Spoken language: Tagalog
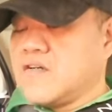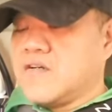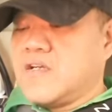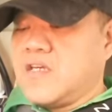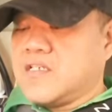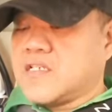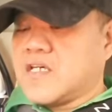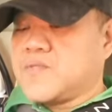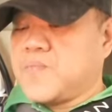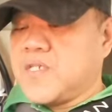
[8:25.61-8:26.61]
or is
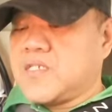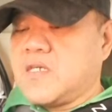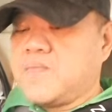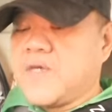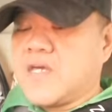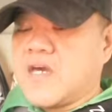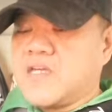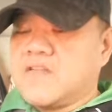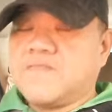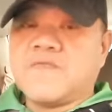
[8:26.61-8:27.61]
a specific
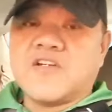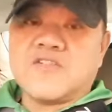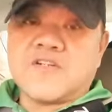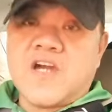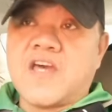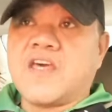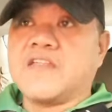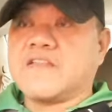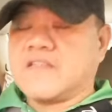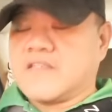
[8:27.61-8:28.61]
kind of water current